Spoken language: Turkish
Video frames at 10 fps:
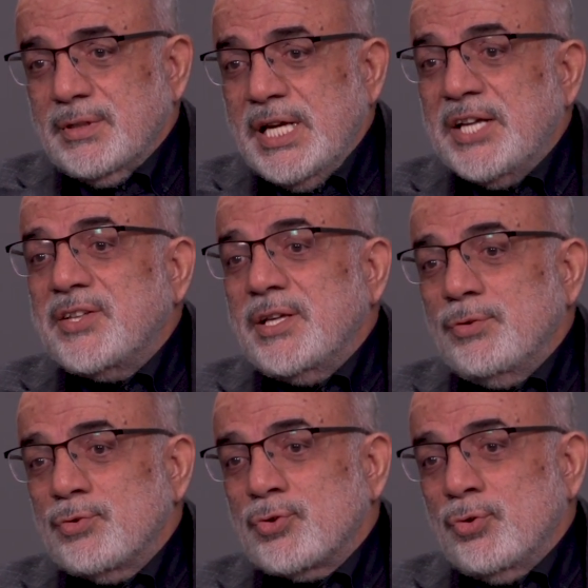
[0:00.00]
Eti
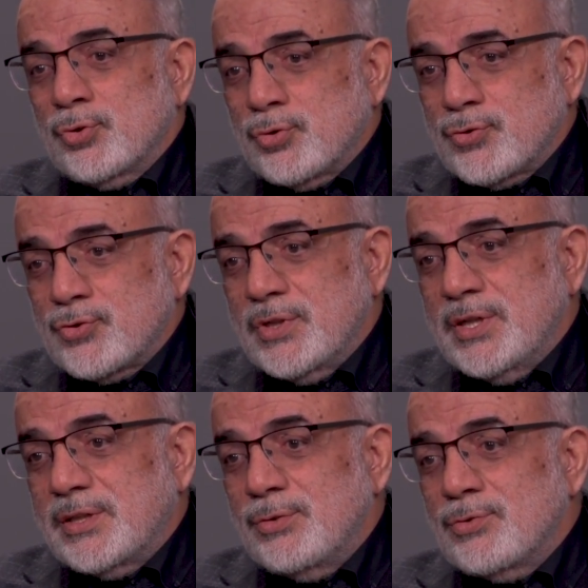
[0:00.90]
yüzde otuz,
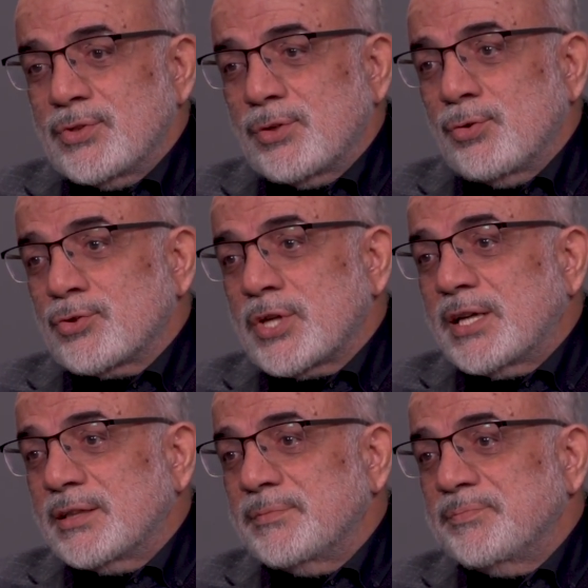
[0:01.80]
etli yüzde doksan.